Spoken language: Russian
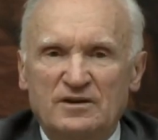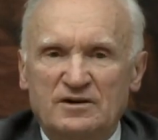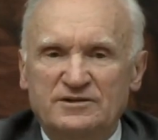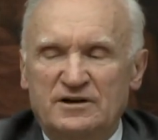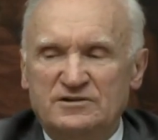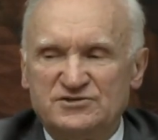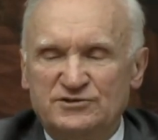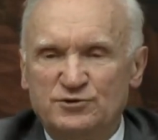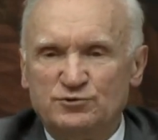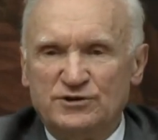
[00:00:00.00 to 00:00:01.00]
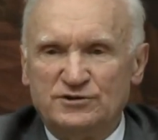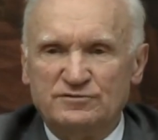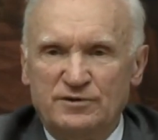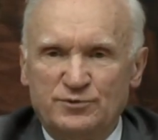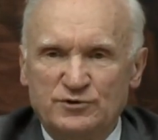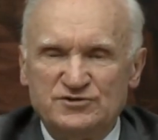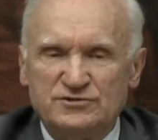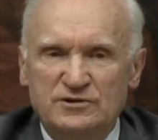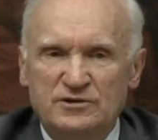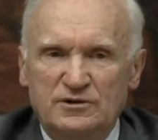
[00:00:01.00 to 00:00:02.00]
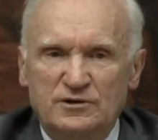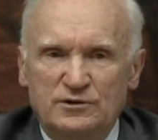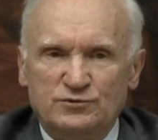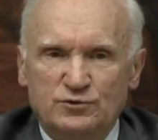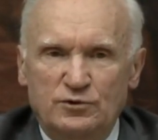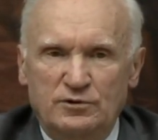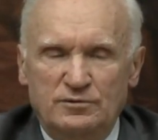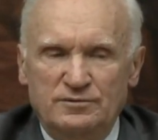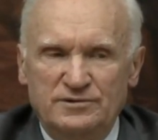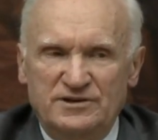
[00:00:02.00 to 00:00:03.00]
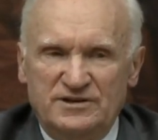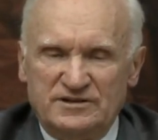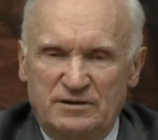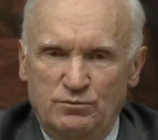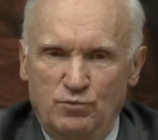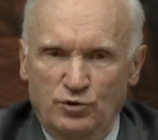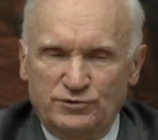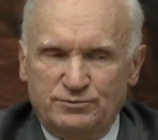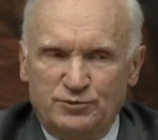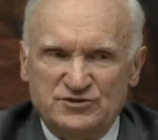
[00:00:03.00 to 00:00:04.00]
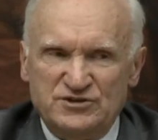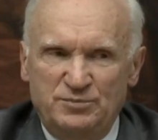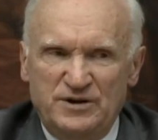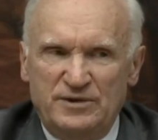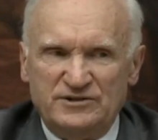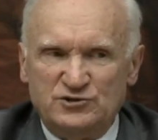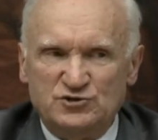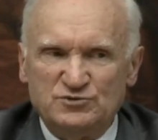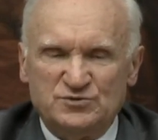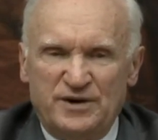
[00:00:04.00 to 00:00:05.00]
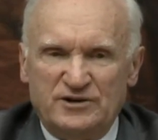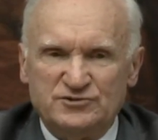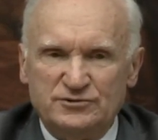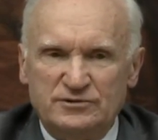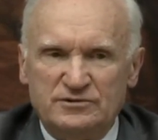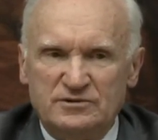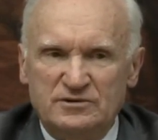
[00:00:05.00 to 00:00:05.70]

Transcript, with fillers: Когда задают этот вопрос, то иногда могут просто не понимать, о чем спрашивают.